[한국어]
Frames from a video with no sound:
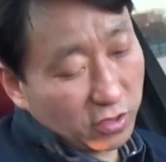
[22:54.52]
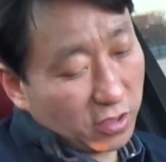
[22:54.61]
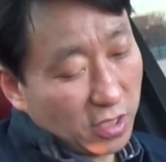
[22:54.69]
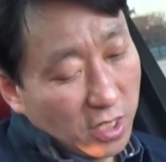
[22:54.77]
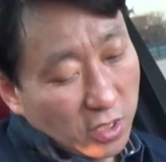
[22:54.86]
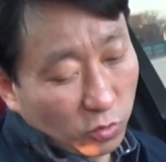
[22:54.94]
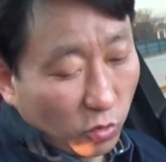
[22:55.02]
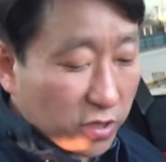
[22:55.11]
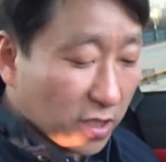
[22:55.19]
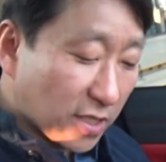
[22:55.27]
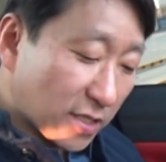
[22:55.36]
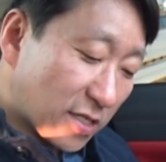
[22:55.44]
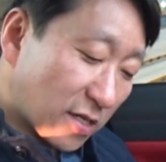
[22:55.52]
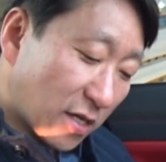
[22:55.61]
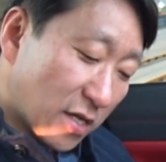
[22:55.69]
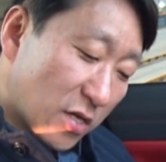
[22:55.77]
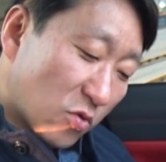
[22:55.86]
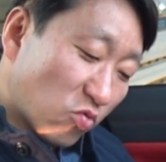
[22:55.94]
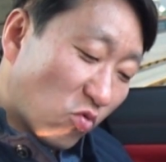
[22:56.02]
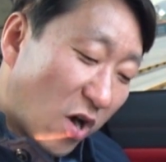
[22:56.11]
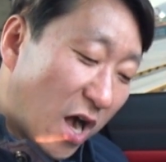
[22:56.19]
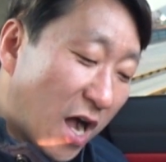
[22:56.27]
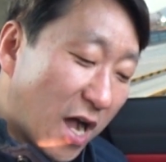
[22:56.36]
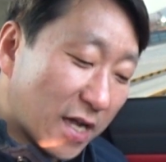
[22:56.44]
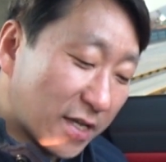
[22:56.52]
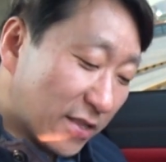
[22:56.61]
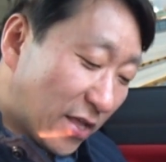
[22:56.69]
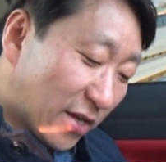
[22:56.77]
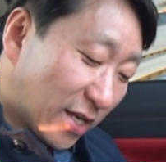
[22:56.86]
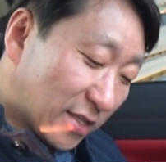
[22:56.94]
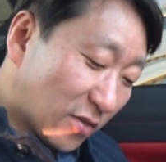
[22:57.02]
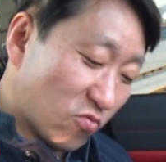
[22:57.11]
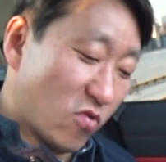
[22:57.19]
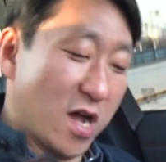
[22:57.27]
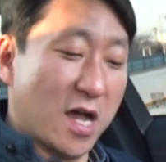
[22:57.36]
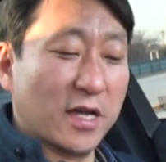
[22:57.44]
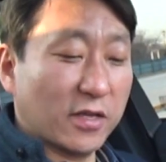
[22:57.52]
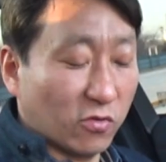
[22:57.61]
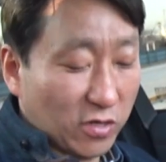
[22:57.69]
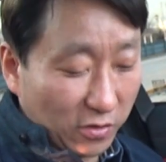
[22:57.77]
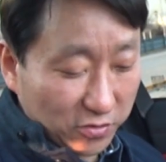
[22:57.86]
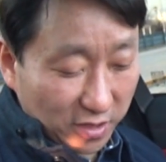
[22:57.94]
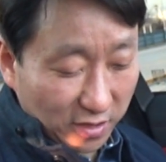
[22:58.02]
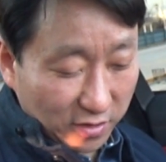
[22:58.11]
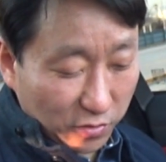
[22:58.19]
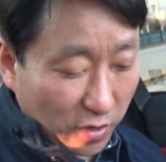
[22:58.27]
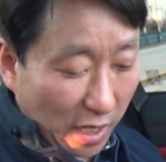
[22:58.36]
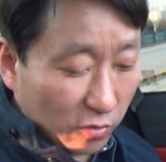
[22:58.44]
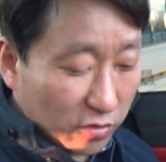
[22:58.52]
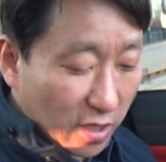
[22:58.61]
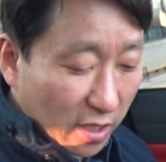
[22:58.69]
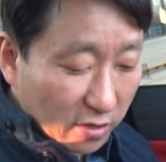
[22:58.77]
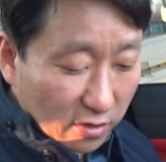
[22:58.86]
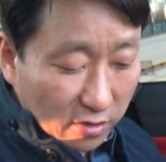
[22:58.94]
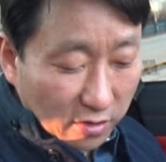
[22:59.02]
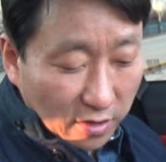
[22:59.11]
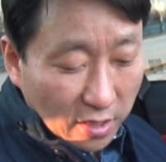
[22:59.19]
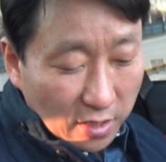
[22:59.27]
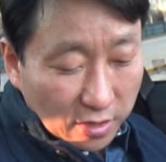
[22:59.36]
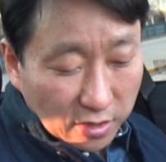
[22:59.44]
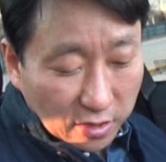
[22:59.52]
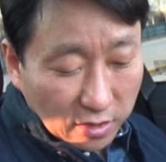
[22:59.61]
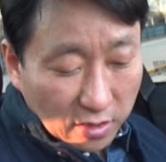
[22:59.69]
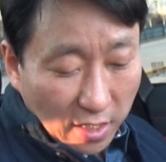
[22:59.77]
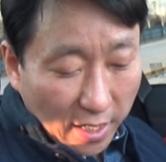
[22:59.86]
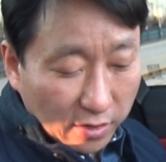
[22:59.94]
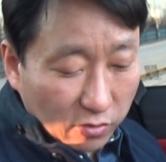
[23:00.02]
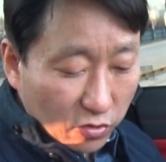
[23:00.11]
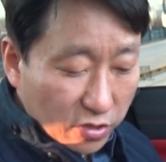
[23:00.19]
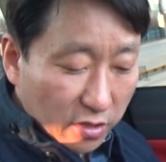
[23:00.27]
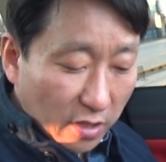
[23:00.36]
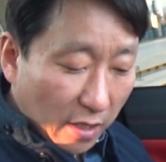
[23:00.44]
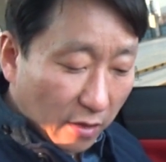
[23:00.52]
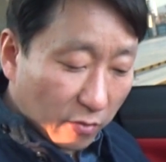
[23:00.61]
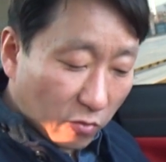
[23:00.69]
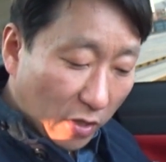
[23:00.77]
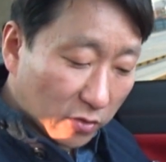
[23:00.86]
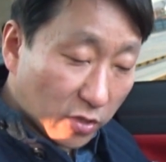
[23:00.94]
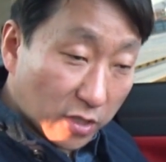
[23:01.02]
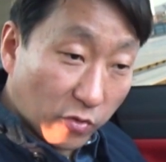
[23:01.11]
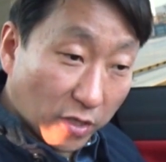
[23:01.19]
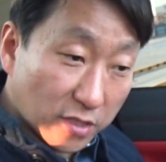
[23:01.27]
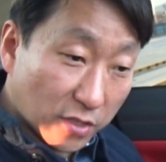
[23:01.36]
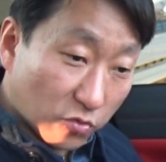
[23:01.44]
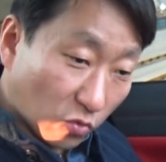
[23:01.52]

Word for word: 이 동작 자체가 우아하게 내려갔다 우아하게 올라오잖아 그리고 가운데는 이 하이그로시라 광택이 굉장히